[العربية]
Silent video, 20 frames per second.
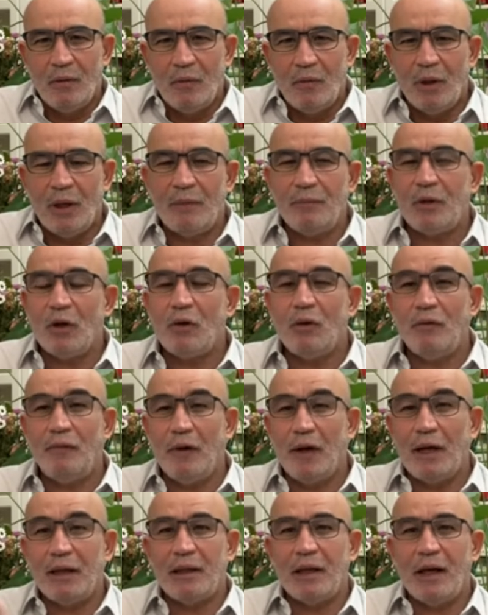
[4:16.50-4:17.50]
ولم تكن
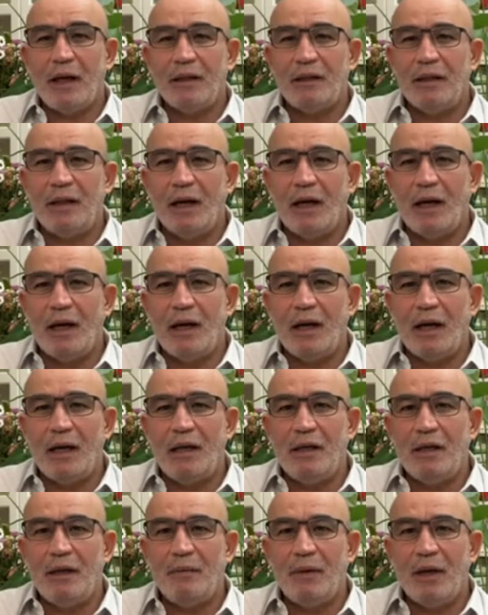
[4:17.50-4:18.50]
فقط خديعة
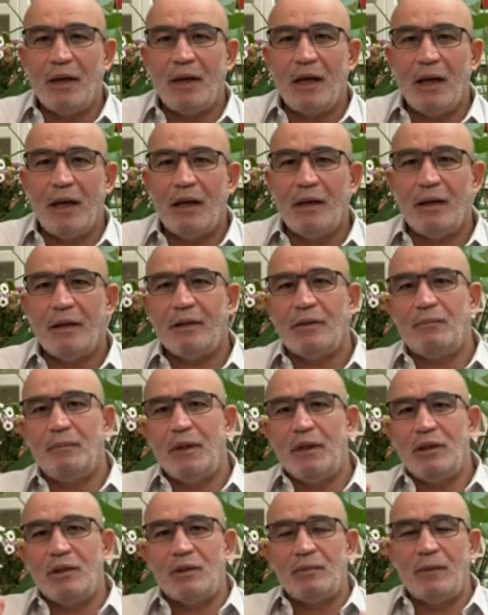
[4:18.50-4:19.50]
إنما كانت
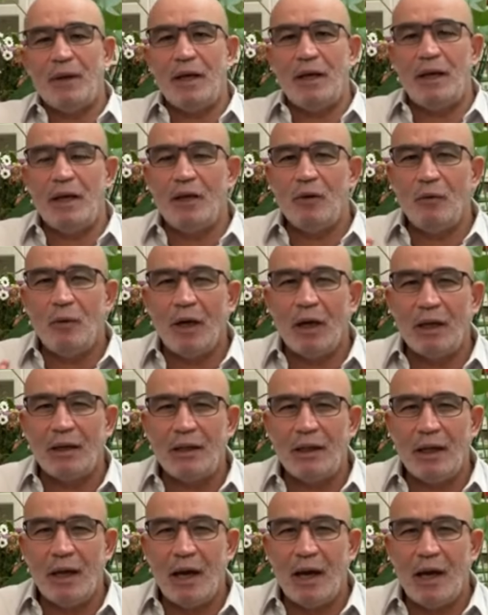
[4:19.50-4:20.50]
بالنسبة إليهم
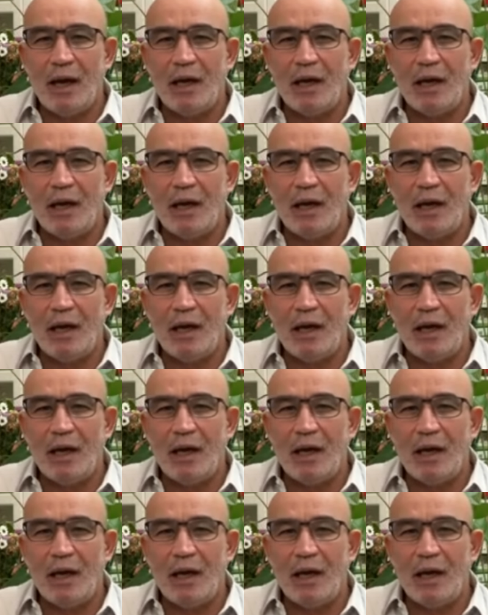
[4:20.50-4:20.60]
خديعة